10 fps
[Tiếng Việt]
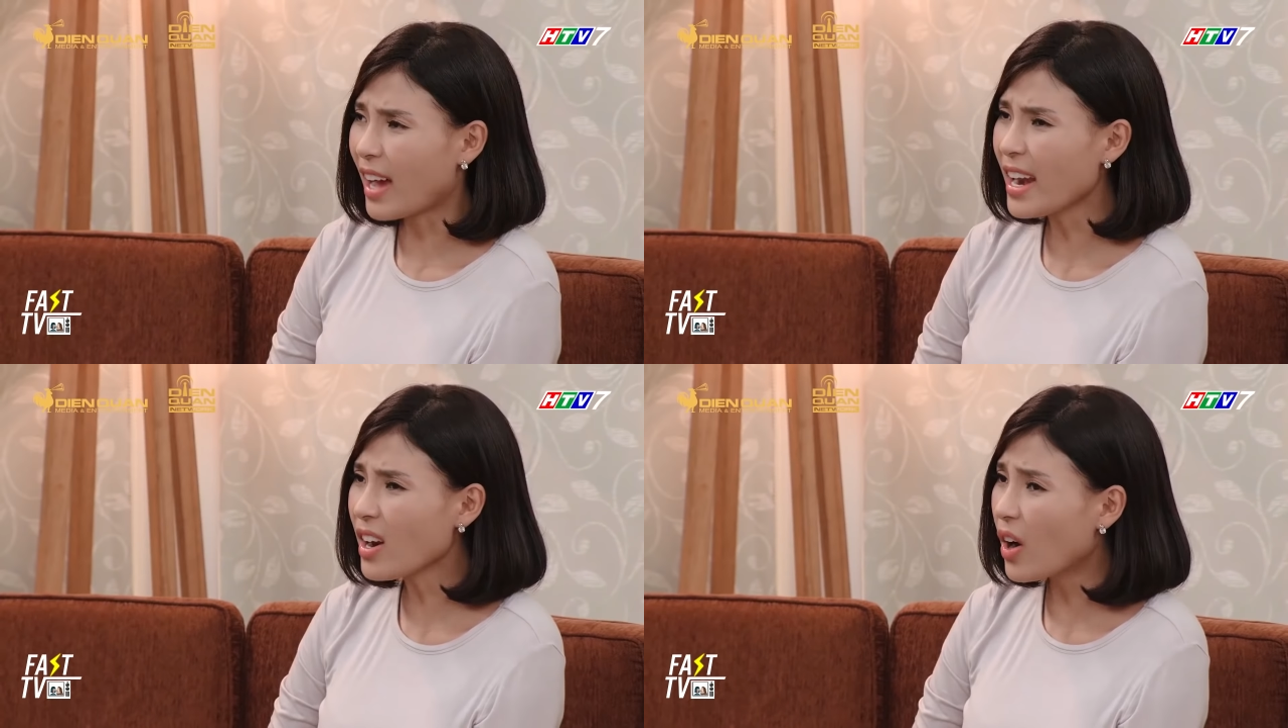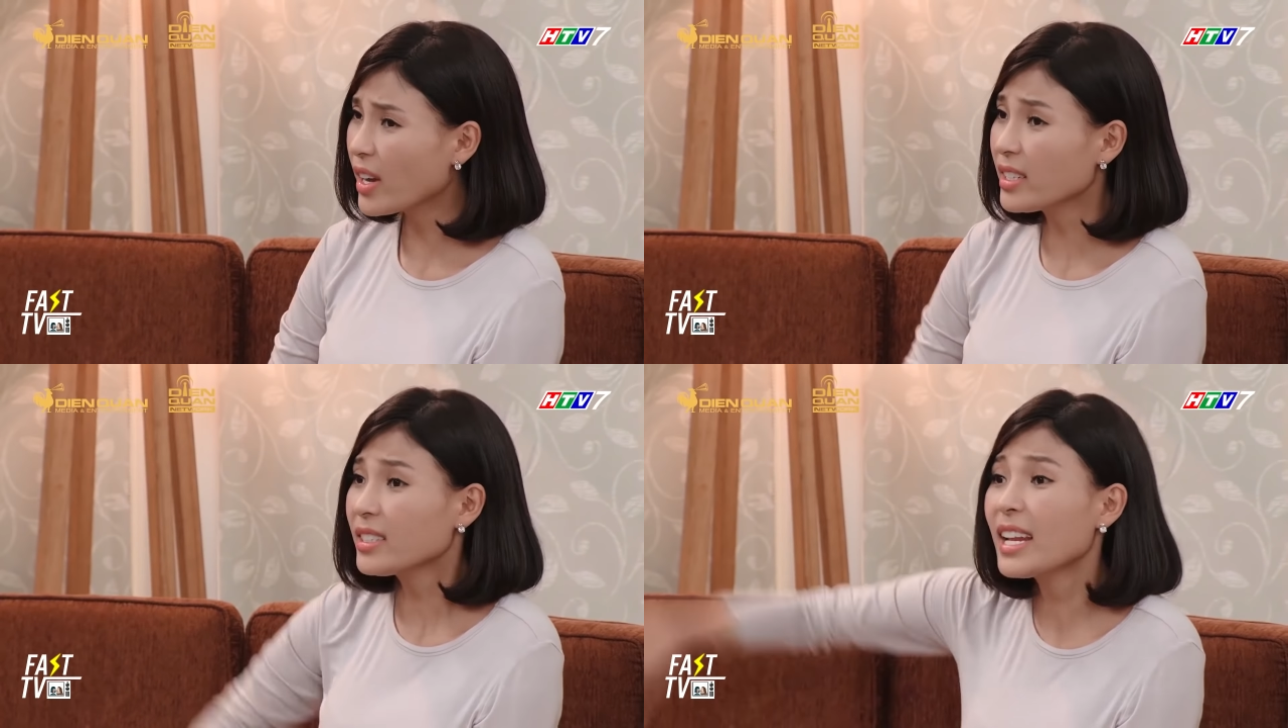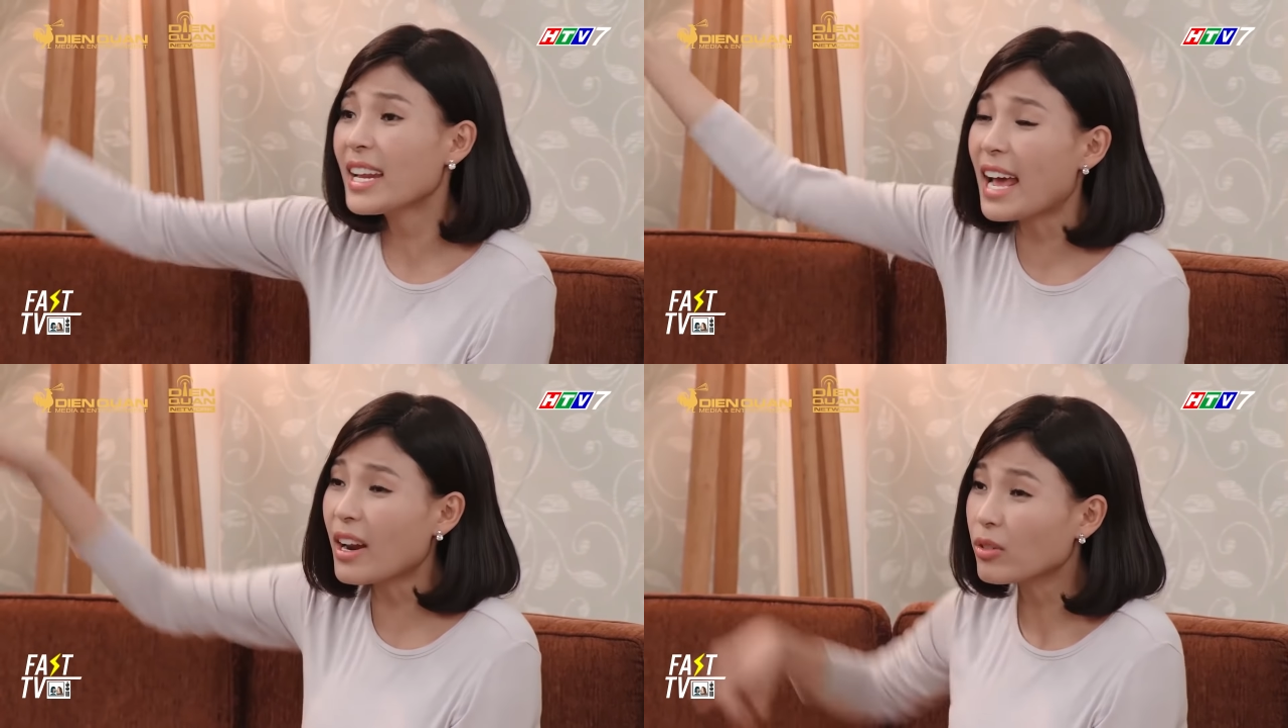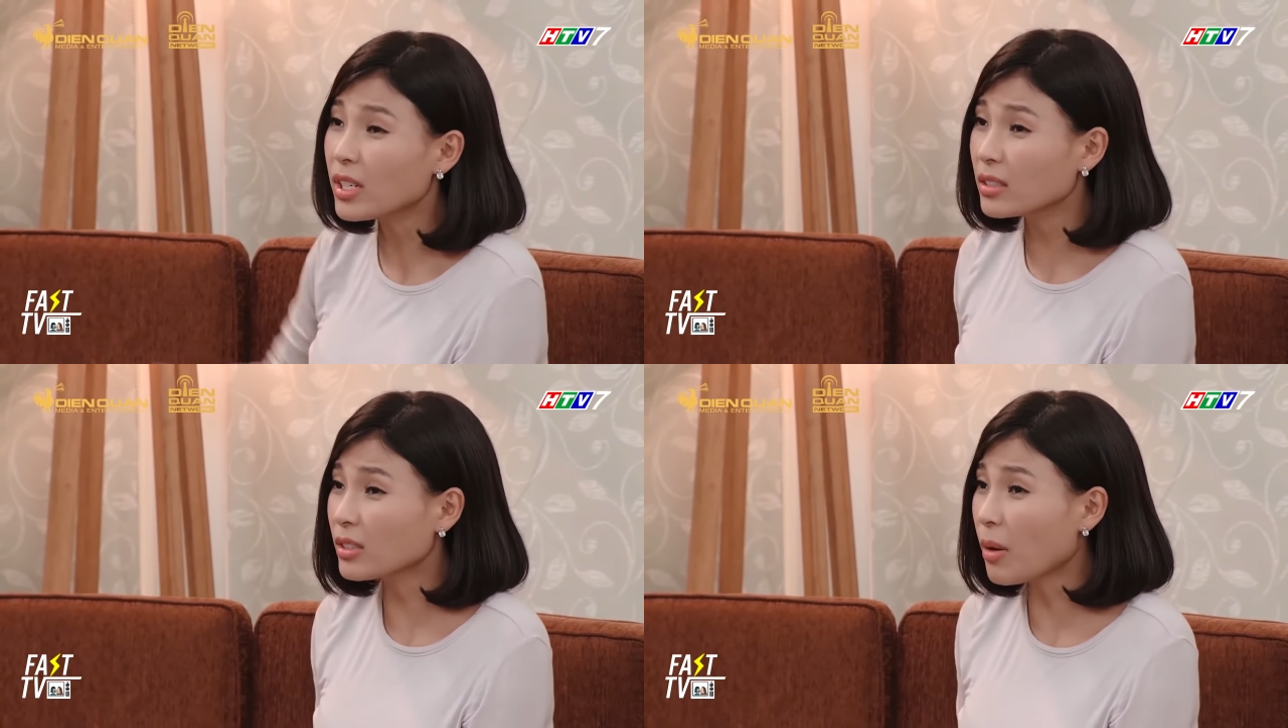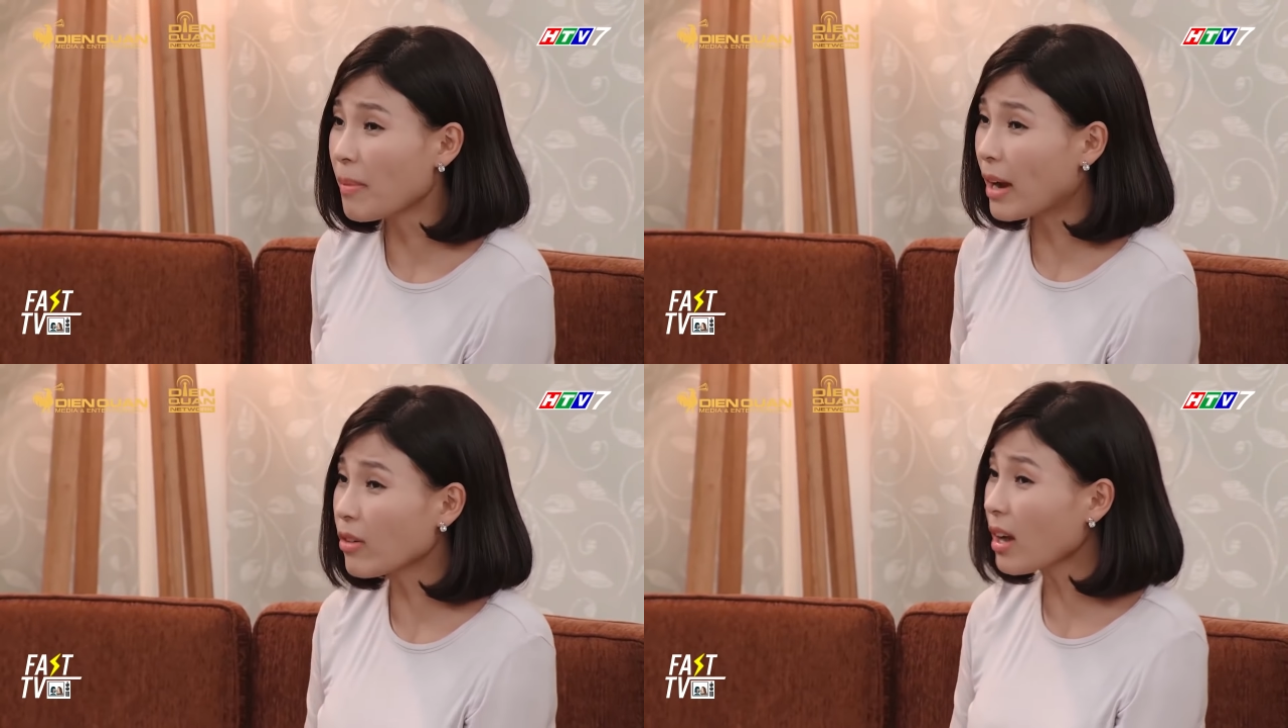phải rồi đi ra đầu đường thôi
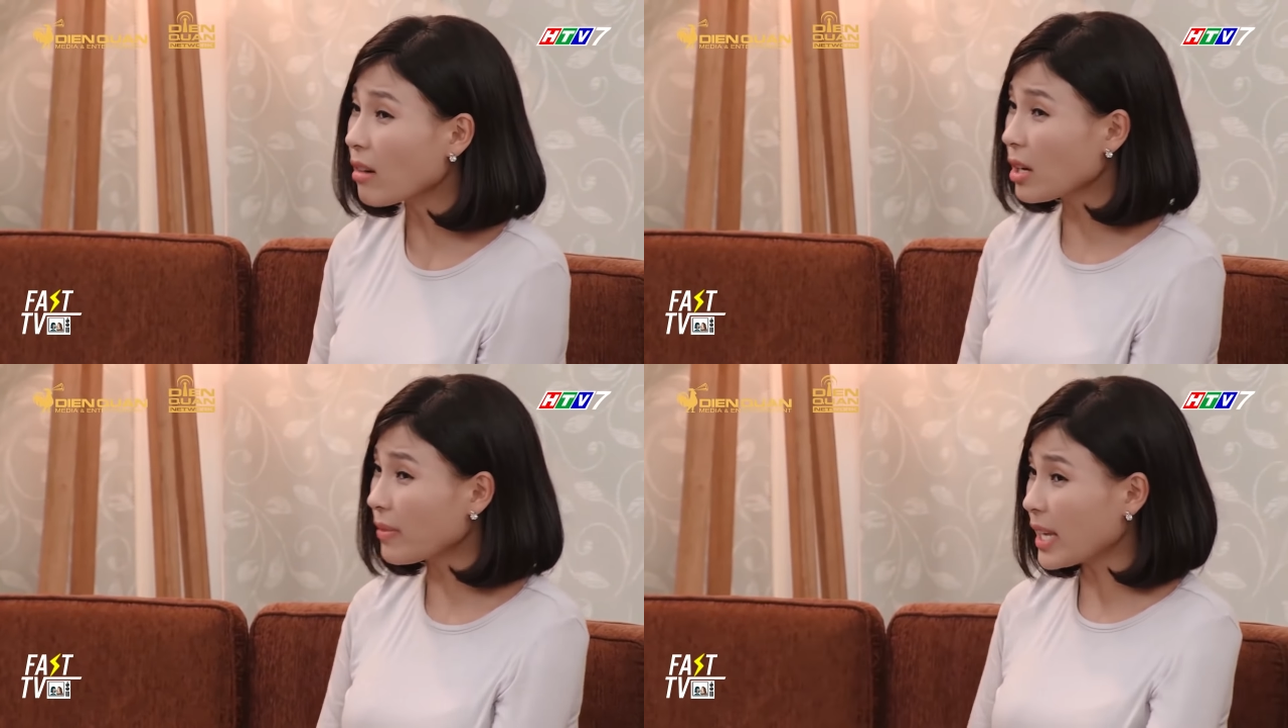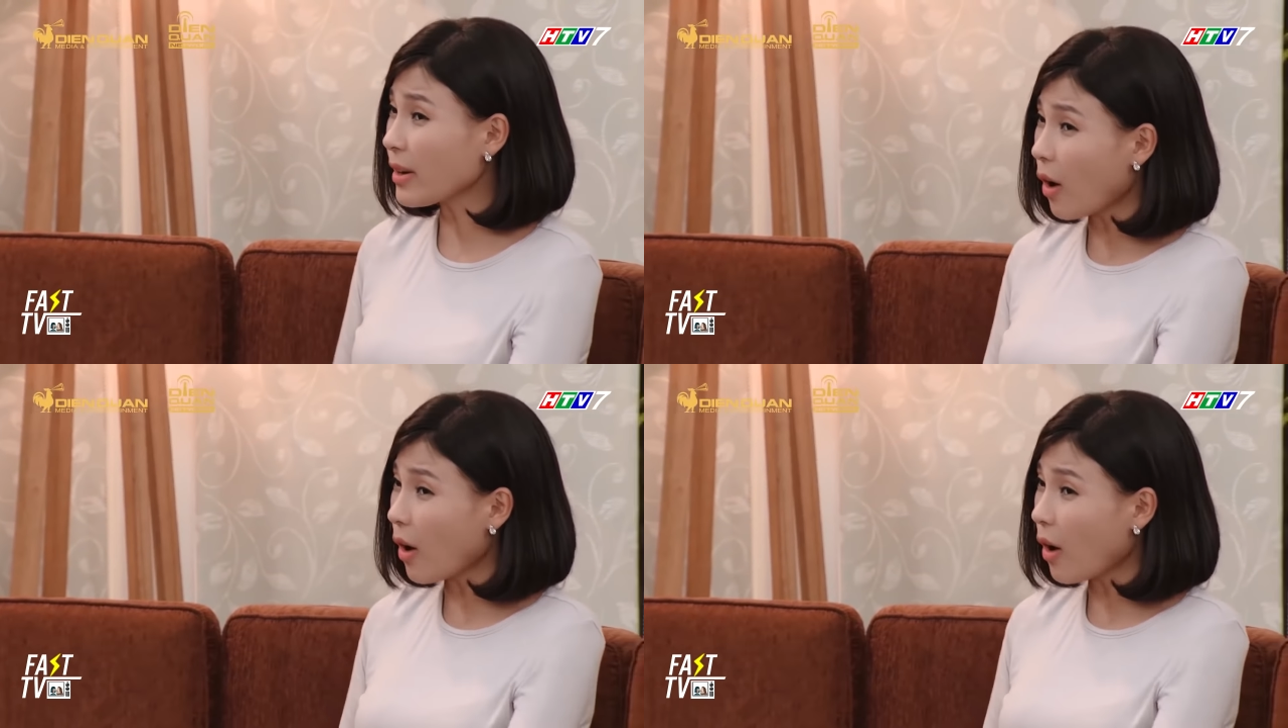mà có cần đâu mà thay